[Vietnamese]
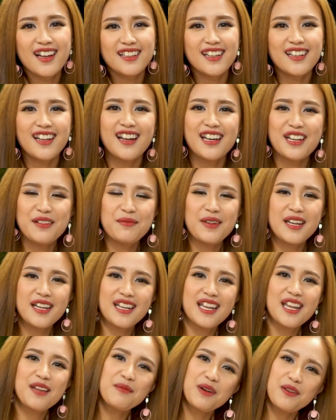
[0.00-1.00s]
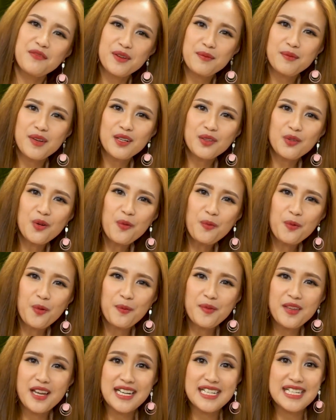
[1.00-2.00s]
Tới thời điểm này khi mà phim kết thúc
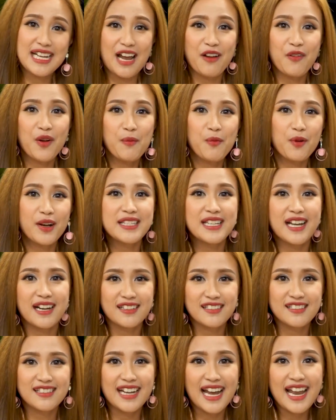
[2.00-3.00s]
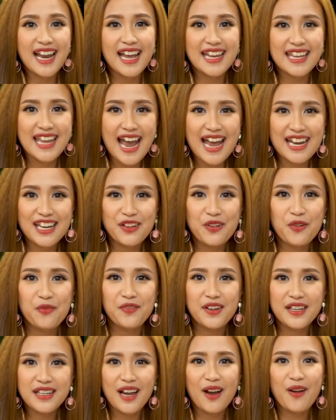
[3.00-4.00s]
cũng nhờ trải qua một cái chặng đường khá là dài đi
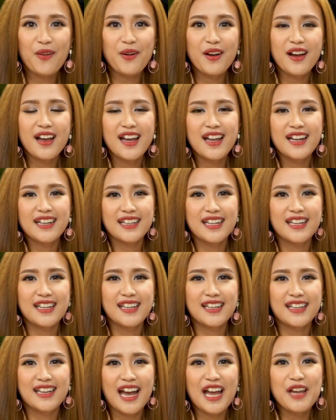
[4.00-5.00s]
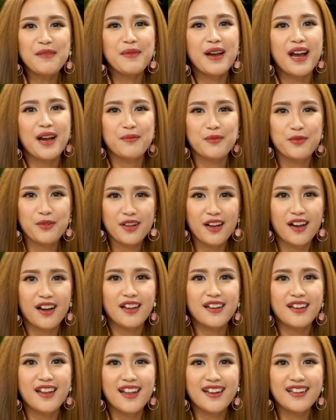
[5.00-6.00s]
cùng với nhau á, thì cái mà Hằng
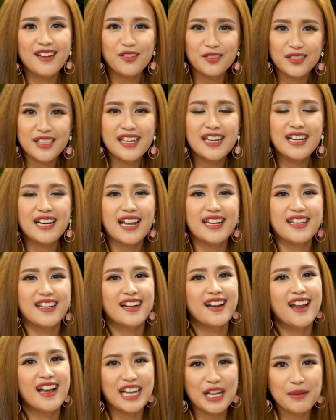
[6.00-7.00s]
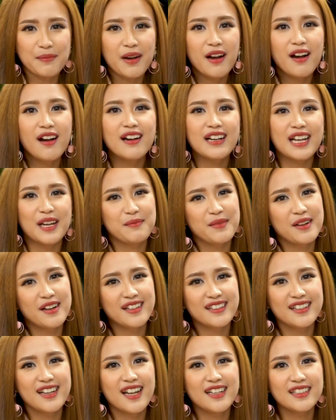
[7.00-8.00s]
gửi đến đầu tiên là những lời cảm ơn cảm
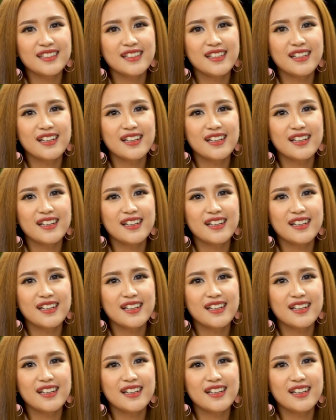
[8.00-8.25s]
ơn đến